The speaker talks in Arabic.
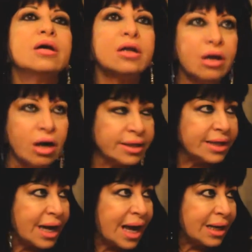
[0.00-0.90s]

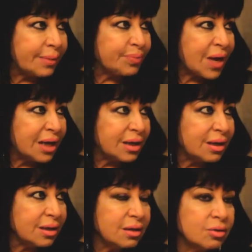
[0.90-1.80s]
القائد الاعلى
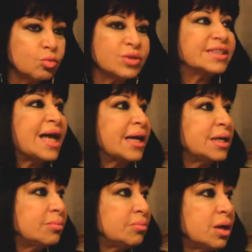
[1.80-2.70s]
بتاعنا
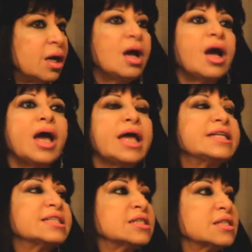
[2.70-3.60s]
والزعيم
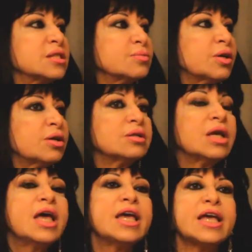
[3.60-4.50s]
عايز الاستثمارات
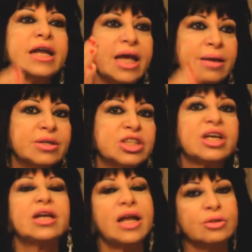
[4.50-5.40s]
يعني اي
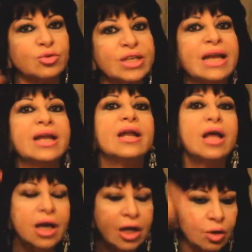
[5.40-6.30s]
مشاكل هتذلل
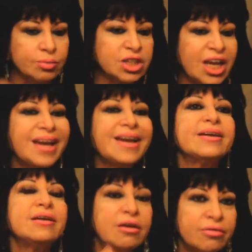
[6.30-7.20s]
لو مش
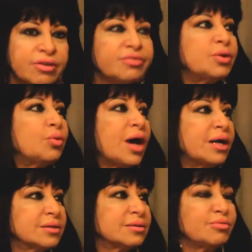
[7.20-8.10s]
حالا ففي
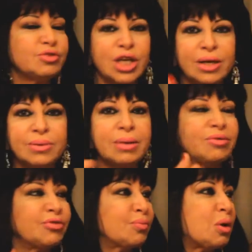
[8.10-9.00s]
وقت مفيش حاجه
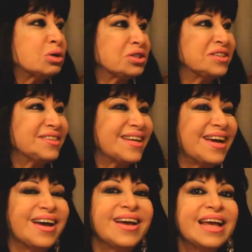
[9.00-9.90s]
بتعمل في 24
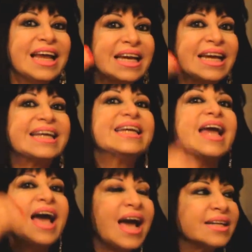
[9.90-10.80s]
ساعه لكن
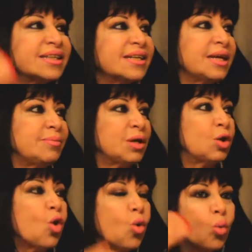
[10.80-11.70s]
هتتعمل
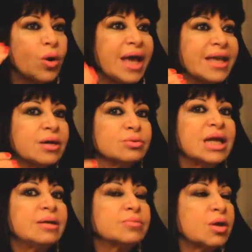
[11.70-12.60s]
وجايه
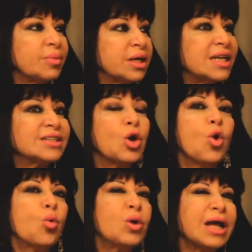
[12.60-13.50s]
وده اللي مطمن الناس
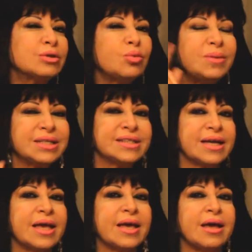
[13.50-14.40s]
واللي عندهم من
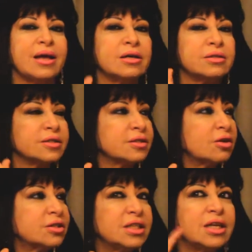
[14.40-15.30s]
الذكاء
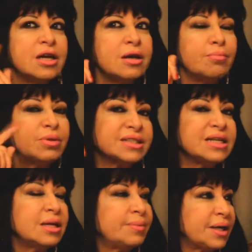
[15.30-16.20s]
الاقتصادي
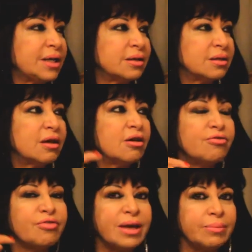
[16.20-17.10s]
باصين لبعيد
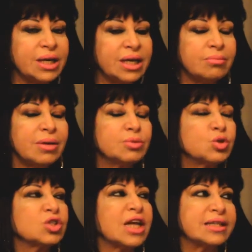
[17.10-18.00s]
فاهمين ما
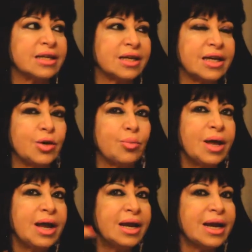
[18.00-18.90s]
يبصوش تحت رجليهم
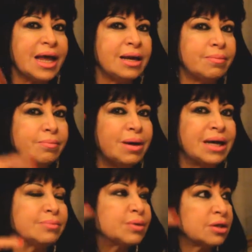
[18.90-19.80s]
لا
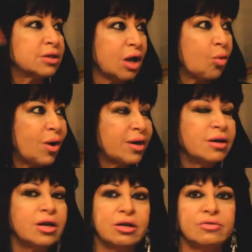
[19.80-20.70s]
البلد
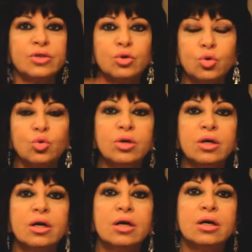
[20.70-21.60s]
بتتطور في
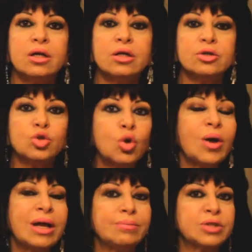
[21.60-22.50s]
دخول آه،
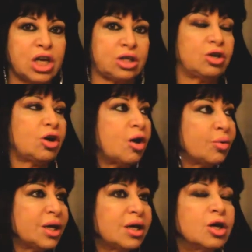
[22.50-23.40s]
دول بشكل
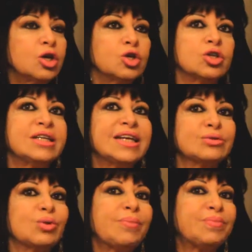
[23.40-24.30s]
قوي
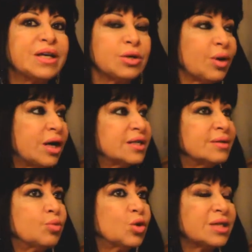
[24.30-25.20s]
الناس كلها بتجري
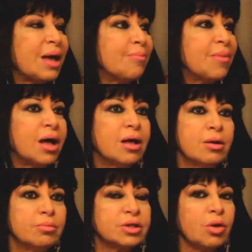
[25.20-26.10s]
مهتمه
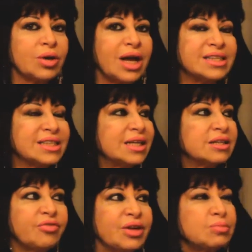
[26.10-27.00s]
بتوقيع هذه
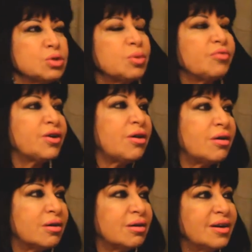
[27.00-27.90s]
الاتفاقيات مش من
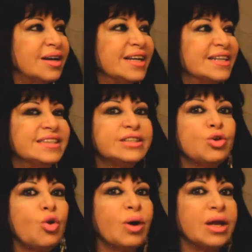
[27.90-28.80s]
فراغ دي
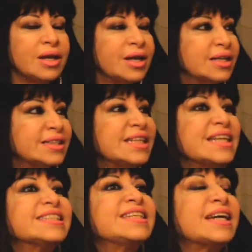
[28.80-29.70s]
دول دي
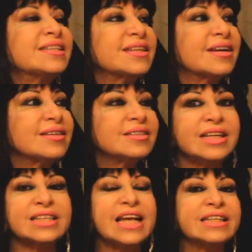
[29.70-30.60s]
ناس دارسه
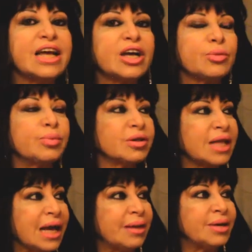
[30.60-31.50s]
دي ناس عندها
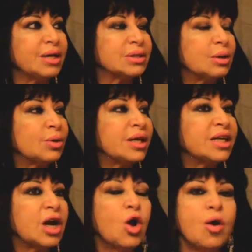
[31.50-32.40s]
خبرات عالميه
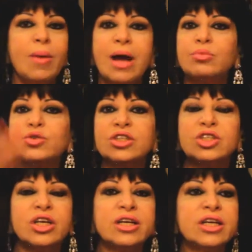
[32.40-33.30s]
ودوليه معاها
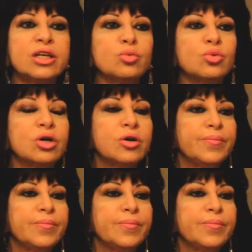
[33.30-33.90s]
مستشارين و...